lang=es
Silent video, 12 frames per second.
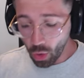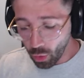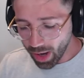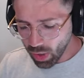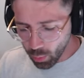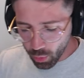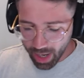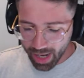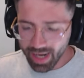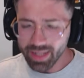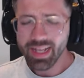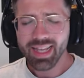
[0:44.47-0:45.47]
o
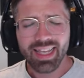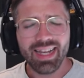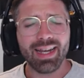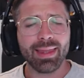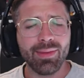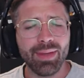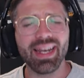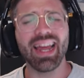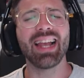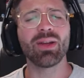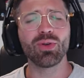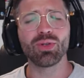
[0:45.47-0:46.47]
acumularlas y recibir
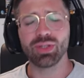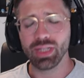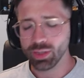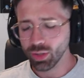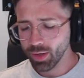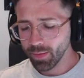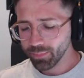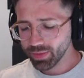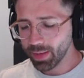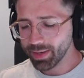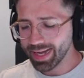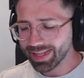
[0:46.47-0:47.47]
el gustito
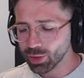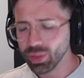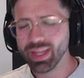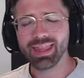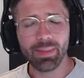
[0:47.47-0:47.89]
de abrirlas todas.